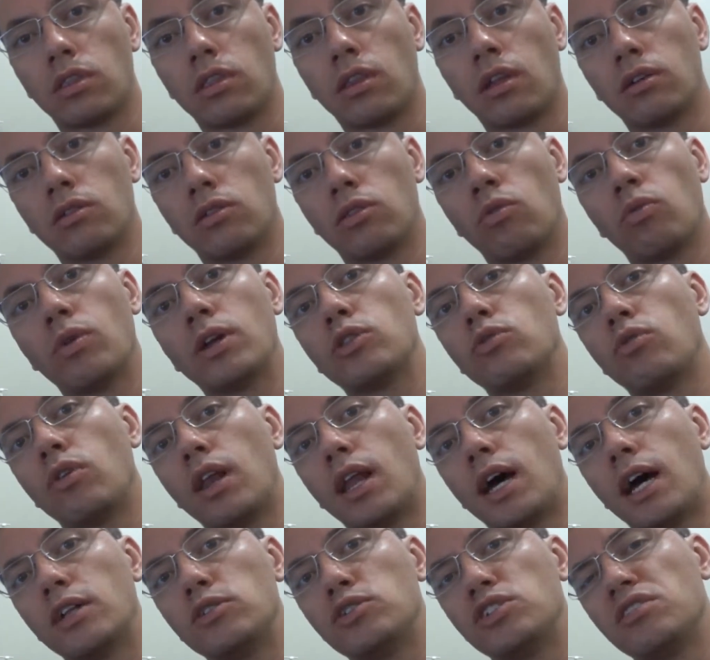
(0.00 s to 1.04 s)
estão
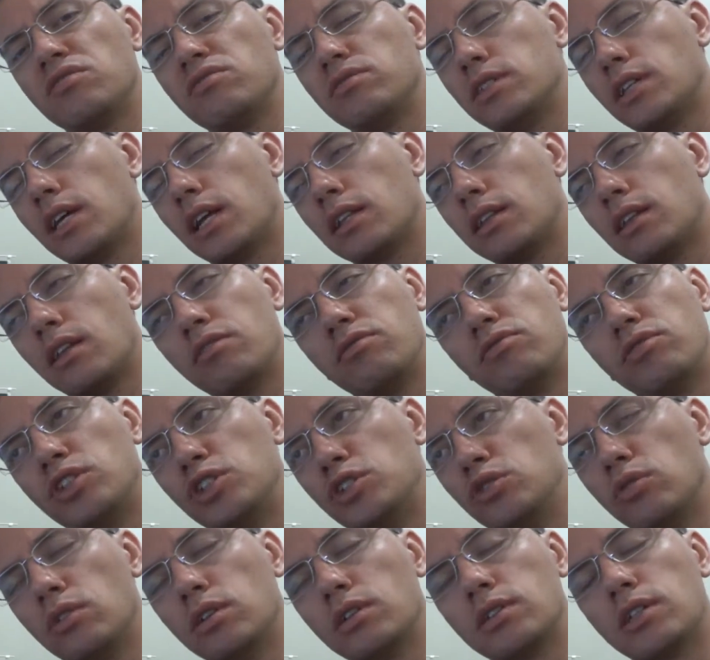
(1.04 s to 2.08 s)
atolados, já fizeram até
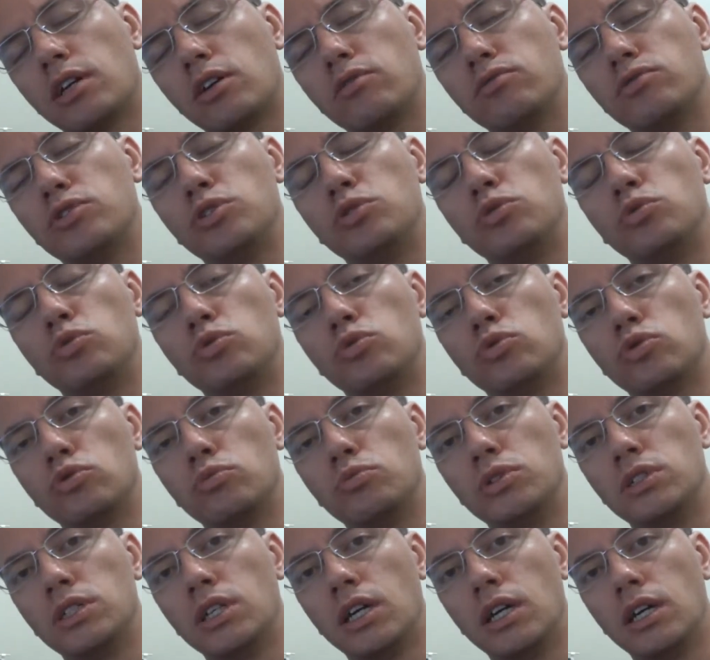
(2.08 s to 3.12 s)
vídeo, lançaram vídeo no
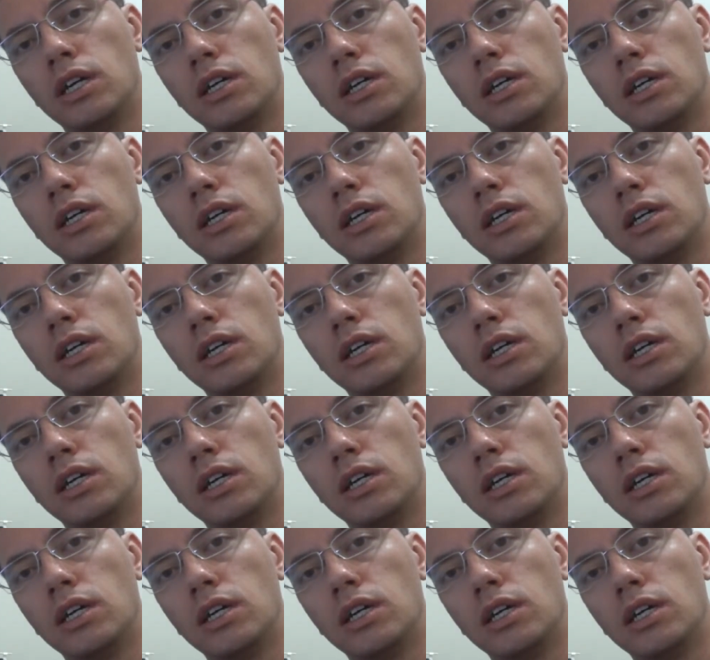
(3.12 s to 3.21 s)
YouTube,